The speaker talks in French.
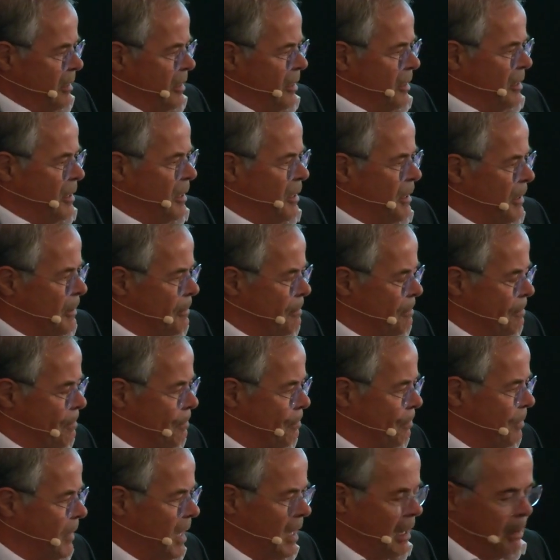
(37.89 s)

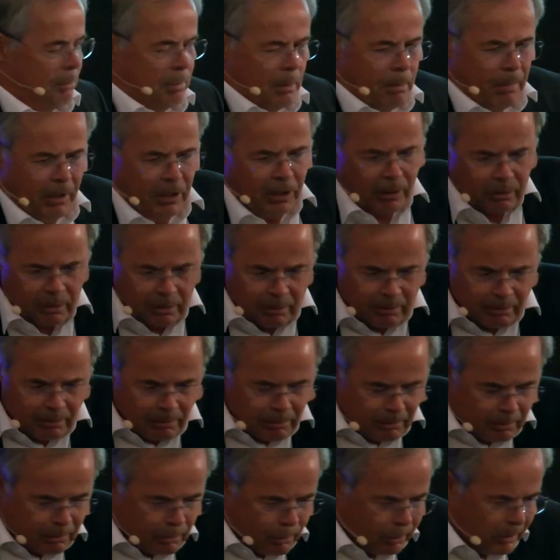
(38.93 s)
et puis pendant
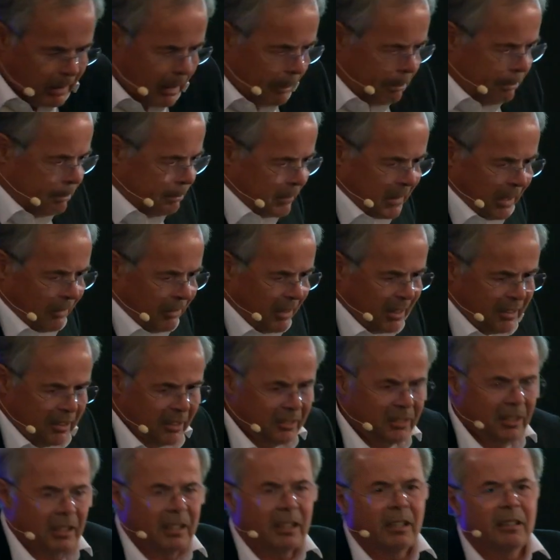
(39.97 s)
qu'on a traversé
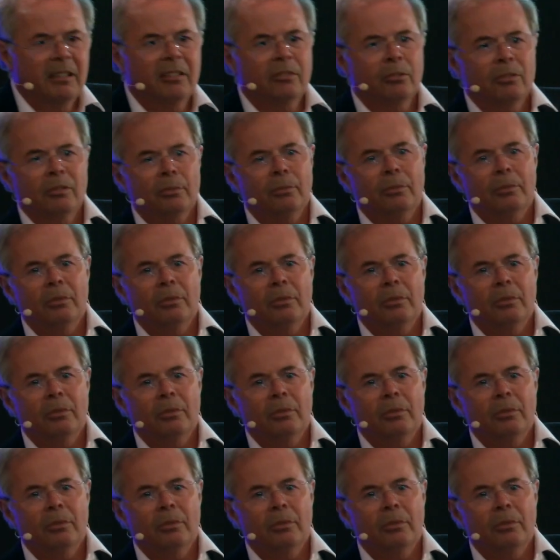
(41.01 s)
ces crises,